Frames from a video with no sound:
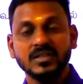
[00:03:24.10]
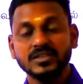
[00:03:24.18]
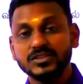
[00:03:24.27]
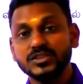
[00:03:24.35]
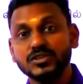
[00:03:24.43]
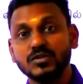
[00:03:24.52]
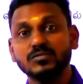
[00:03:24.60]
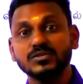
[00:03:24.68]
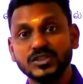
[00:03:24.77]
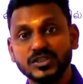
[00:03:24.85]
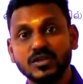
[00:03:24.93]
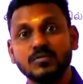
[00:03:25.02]
ஜீரோவும்
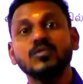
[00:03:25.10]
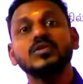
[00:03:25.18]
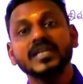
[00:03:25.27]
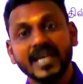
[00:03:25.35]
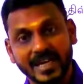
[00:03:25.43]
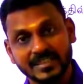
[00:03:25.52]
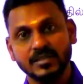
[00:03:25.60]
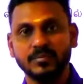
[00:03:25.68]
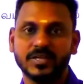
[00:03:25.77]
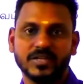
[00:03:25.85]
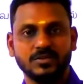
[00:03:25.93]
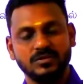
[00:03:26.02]
ஜீரோவும் கேன்சல்
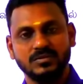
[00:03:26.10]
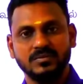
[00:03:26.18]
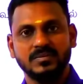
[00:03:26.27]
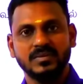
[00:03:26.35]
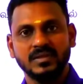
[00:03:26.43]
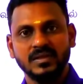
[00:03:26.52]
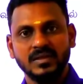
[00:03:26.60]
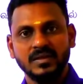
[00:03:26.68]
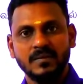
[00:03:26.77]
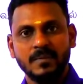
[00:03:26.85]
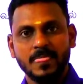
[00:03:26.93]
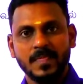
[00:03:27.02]
பண்ணிக்கணும்
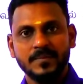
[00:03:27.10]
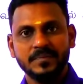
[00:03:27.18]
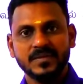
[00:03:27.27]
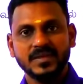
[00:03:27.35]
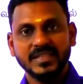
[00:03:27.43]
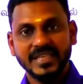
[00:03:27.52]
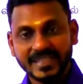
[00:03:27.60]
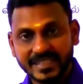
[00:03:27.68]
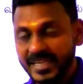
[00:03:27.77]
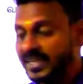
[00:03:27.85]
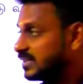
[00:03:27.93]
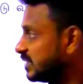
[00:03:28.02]

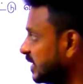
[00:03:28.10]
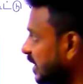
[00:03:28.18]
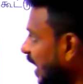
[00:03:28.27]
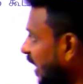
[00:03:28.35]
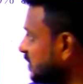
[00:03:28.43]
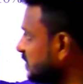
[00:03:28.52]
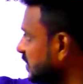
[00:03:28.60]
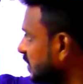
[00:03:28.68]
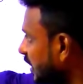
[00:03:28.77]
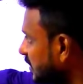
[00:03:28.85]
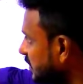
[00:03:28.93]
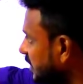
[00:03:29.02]
இன்கேஸ் இங்கே அஞ்சு
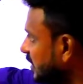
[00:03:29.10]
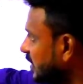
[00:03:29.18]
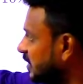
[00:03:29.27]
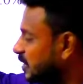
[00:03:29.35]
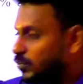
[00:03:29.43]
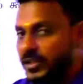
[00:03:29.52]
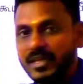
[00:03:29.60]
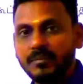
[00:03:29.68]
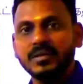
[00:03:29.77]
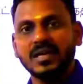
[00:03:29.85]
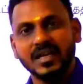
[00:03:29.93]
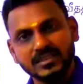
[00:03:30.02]
கடைசியில் இருக்கக்கூடிய
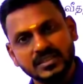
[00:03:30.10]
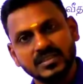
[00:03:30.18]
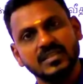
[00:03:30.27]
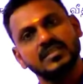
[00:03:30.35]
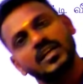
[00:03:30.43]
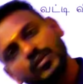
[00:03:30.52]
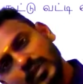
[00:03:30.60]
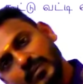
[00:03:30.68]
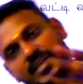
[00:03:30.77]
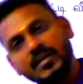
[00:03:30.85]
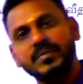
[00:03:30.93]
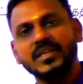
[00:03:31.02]
நம்பர் அஞ்சுன்னு இருந்தாலும் நம்ம
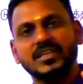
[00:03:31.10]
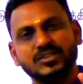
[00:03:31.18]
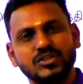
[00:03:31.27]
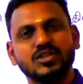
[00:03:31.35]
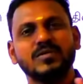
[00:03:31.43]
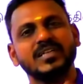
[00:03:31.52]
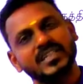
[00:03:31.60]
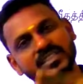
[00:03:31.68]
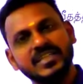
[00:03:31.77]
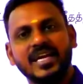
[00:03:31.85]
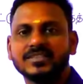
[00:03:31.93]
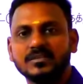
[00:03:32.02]
என்ன பண்ணிக்கலாம் ஜீரோவாக நினச்சி
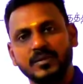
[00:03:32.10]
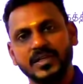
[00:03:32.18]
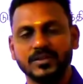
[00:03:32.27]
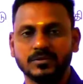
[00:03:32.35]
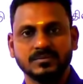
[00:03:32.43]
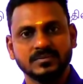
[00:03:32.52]
கேன்சல் பண்ணிக்கணும்